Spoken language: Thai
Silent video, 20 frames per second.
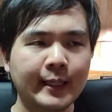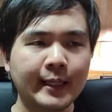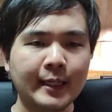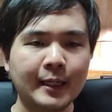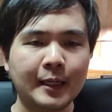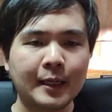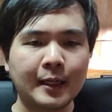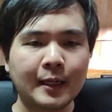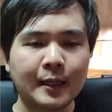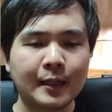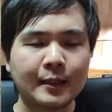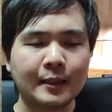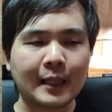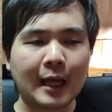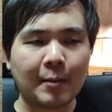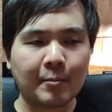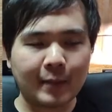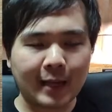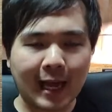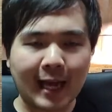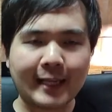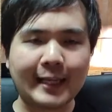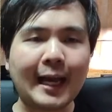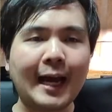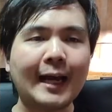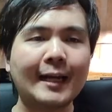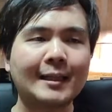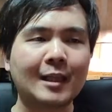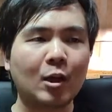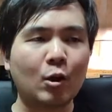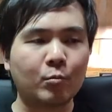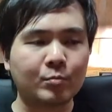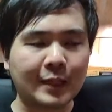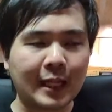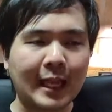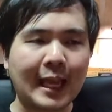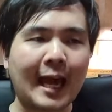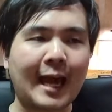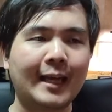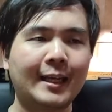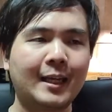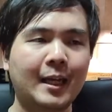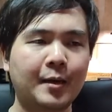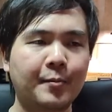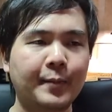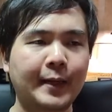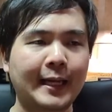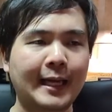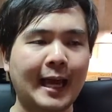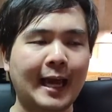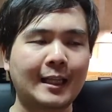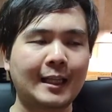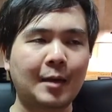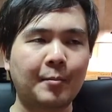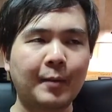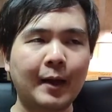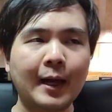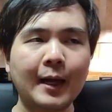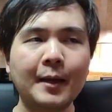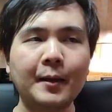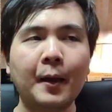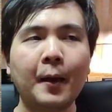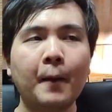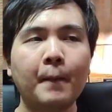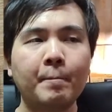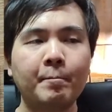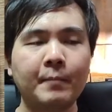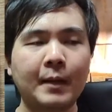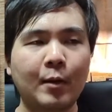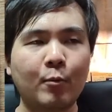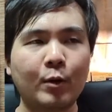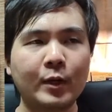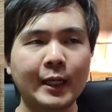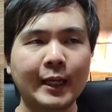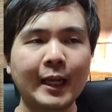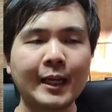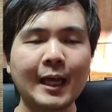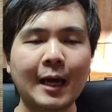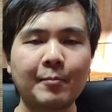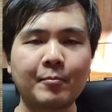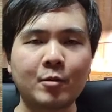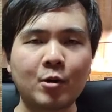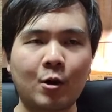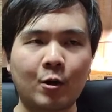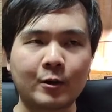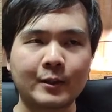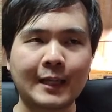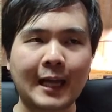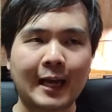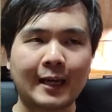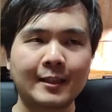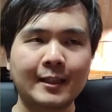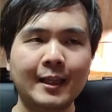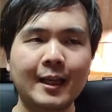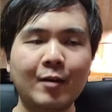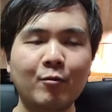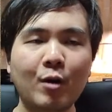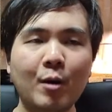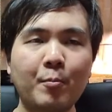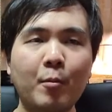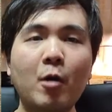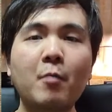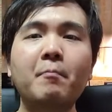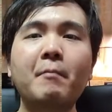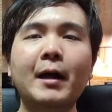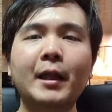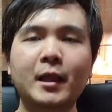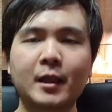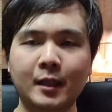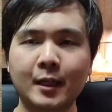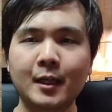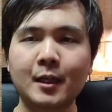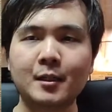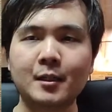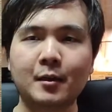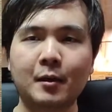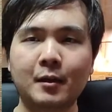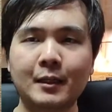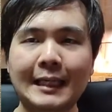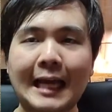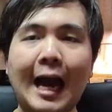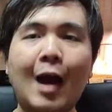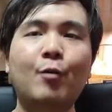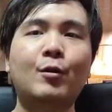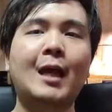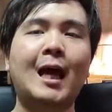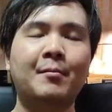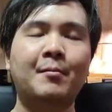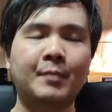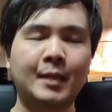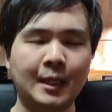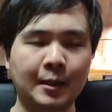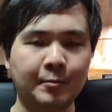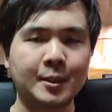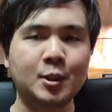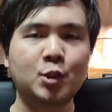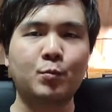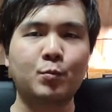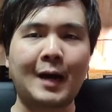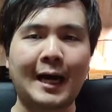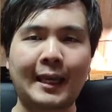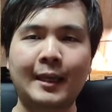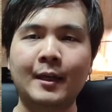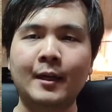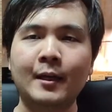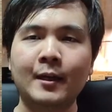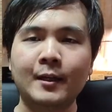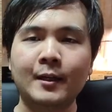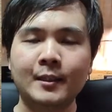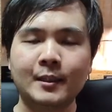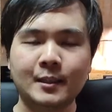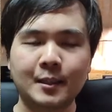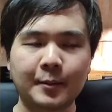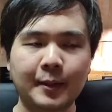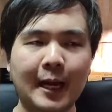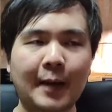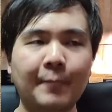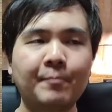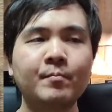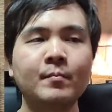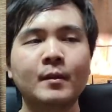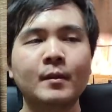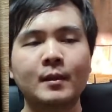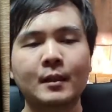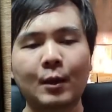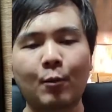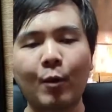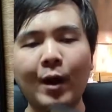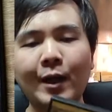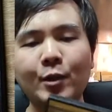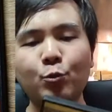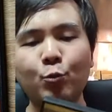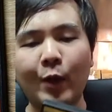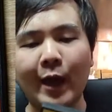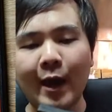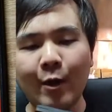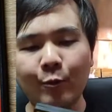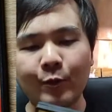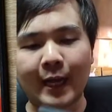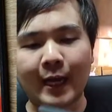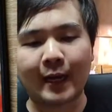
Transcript: ที่ทำรายได้ถล่มทลายในอเมริกาทำให้มีวัฒนธรรมของหนังที่เรียกว่าบล็อกบัสเตอร์ยาวนานมาถึงปัจจุบันใช่ไหมครับแต่ว่าดูเอล